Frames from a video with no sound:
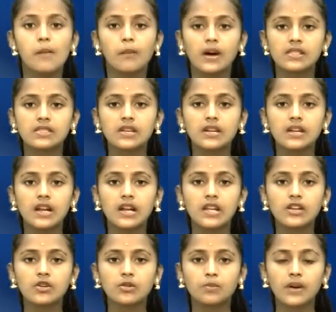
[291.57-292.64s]
மத்திய
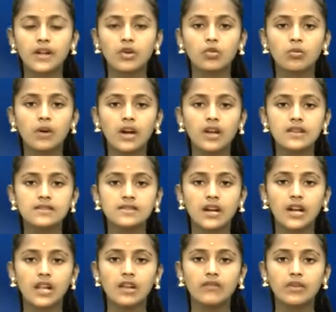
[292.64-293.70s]
டெல்லிக்கு உட்பட ஹுமாயின்
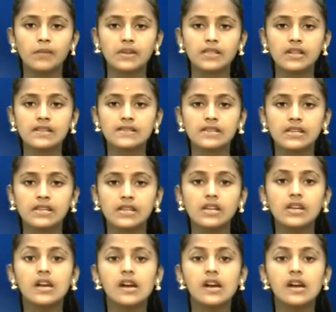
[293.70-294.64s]
சாலையில் விபத்தில் சிக்கி